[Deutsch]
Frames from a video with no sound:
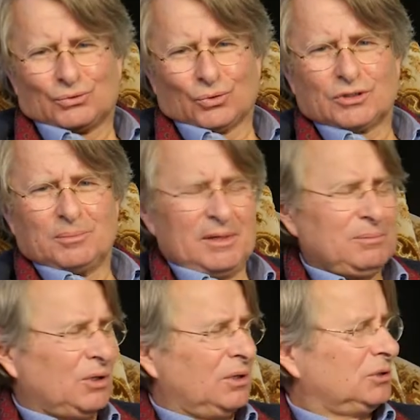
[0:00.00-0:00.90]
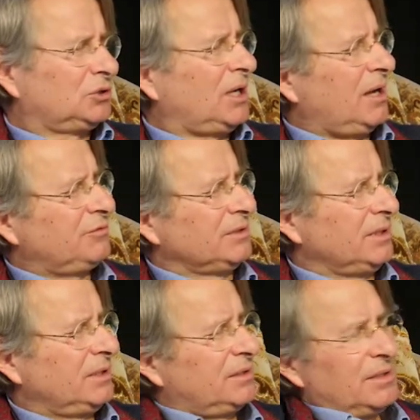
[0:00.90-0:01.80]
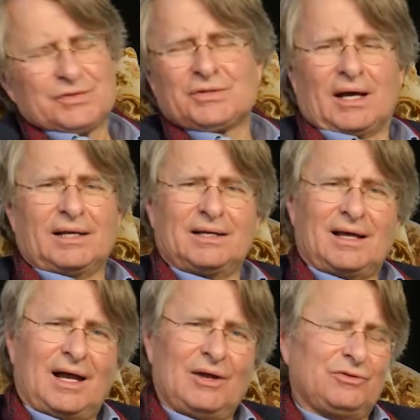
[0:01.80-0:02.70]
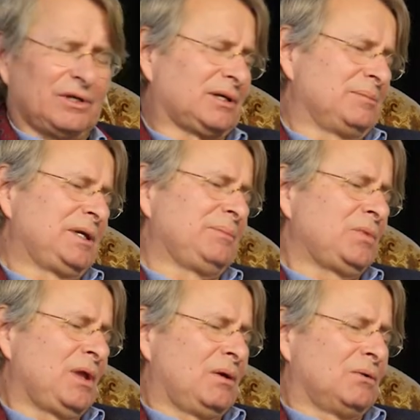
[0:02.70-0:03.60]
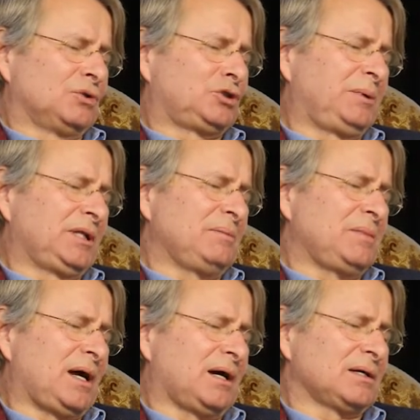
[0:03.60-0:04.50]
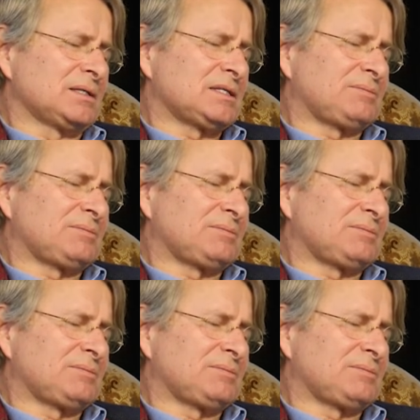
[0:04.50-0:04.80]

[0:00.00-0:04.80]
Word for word: Tote Biber schlafen nicht ist ein Eifelkrimi und spielt im Jahre